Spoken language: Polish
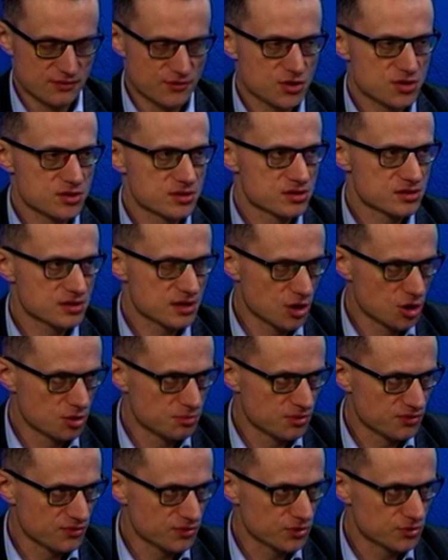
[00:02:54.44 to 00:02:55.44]
właśnie z tego
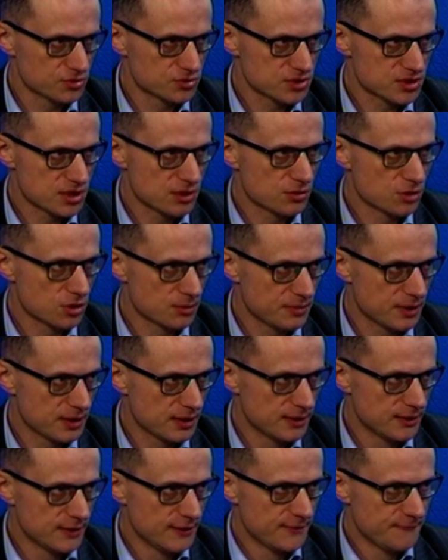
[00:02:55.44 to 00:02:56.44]
powodu, że ta Europa
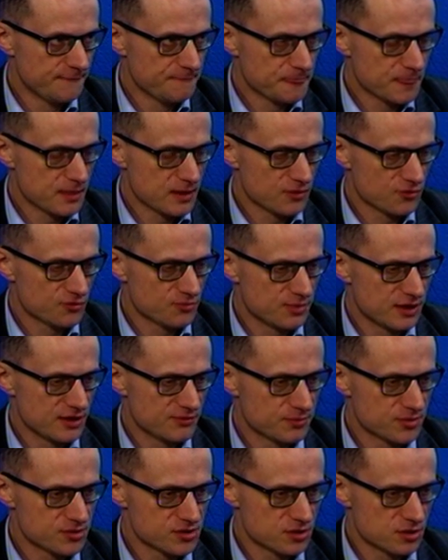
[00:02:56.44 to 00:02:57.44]
wbrew
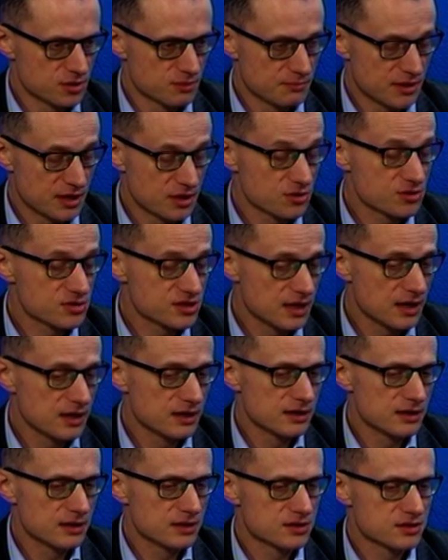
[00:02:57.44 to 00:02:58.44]
pozorom,
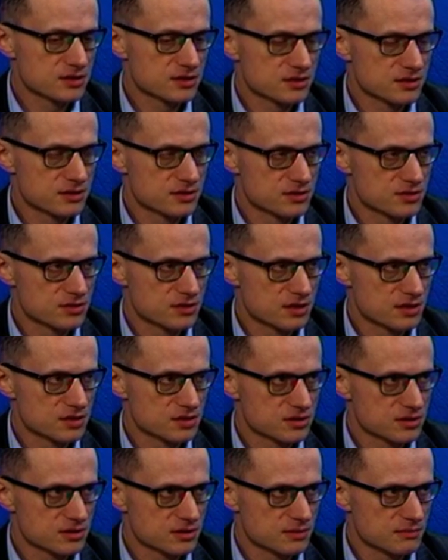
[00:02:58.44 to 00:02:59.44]
paradoksalnie jest
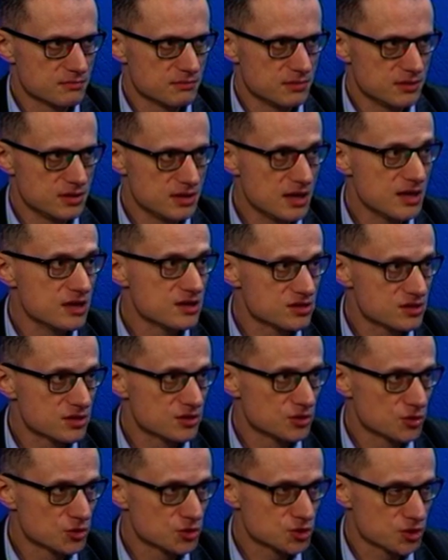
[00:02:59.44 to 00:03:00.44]
coraz e, mniej
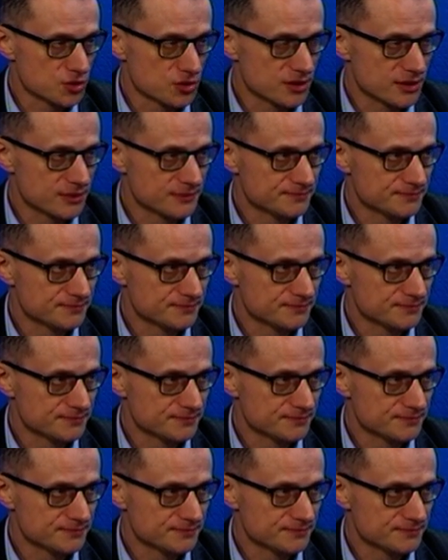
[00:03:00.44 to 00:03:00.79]
zjednoczona.